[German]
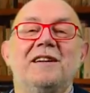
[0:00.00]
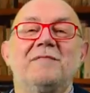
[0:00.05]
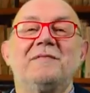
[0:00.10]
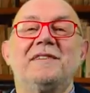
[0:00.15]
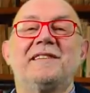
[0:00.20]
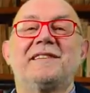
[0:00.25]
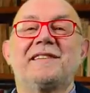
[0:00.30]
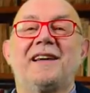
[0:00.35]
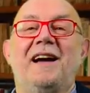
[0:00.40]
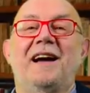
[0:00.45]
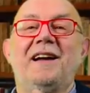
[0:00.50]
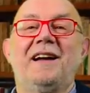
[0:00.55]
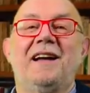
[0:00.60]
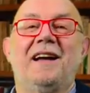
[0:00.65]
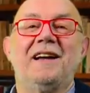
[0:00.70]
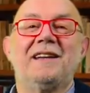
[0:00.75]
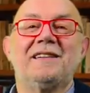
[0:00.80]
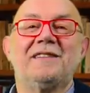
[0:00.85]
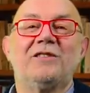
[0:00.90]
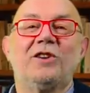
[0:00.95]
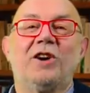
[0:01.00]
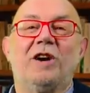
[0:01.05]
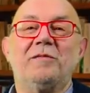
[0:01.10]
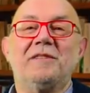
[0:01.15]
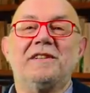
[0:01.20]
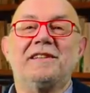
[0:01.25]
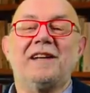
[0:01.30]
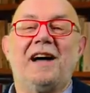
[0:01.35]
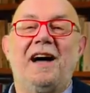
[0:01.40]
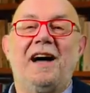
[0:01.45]
mit zahlreichen
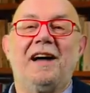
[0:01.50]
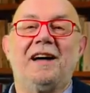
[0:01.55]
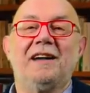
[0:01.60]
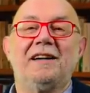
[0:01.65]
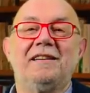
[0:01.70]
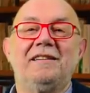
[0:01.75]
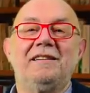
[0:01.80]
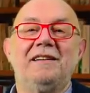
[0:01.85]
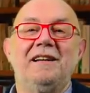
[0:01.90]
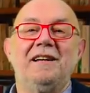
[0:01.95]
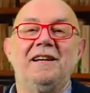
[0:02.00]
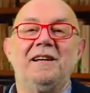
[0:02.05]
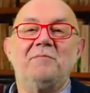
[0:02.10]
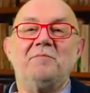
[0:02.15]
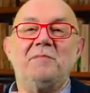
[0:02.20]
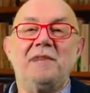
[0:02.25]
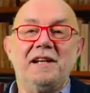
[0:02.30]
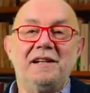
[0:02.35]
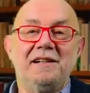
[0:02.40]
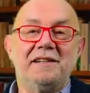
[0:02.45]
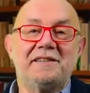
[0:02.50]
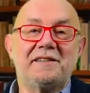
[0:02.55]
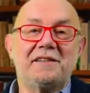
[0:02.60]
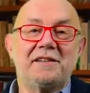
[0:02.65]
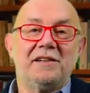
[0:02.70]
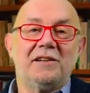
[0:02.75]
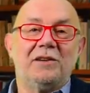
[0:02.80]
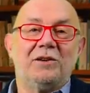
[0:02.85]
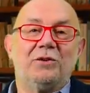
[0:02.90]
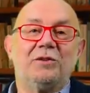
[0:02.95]
Kommentaren,
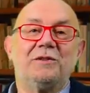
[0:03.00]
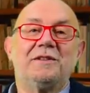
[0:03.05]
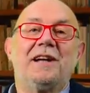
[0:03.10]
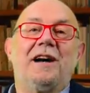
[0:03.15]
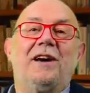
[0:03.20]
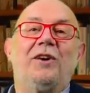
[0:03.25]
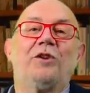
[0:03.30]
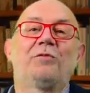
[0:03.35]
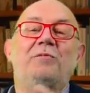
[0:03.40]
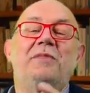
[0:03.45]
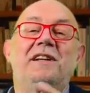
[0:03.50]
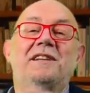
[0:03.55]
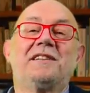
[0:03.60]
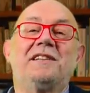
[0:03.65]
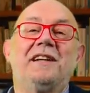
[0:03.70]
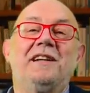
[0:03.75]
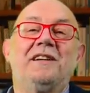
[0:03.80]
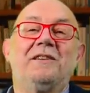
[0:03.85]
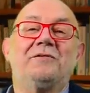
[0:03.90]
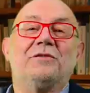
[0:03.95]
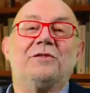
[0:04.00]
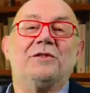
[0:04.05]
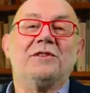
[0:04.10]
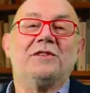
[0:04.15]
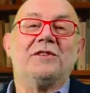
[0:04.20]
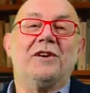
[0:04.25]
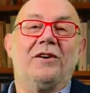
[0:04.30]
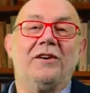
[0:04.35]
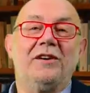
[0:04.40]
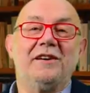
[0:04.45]
Mails und auch per Telefon
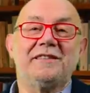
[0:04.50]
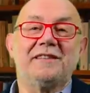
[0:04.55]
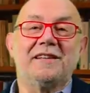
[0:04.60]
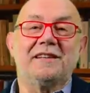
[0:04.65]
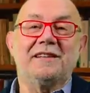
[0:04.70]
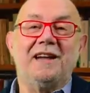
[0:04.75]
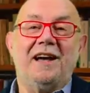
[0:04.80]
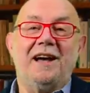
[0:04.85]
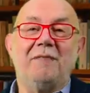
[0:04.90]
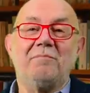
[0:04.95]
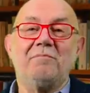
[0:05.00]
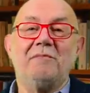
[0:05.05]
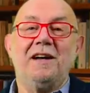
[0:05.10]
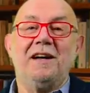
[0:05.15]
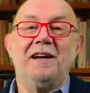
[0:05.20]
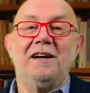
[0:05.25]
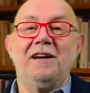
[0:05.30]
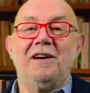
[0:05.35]
geäußert haben,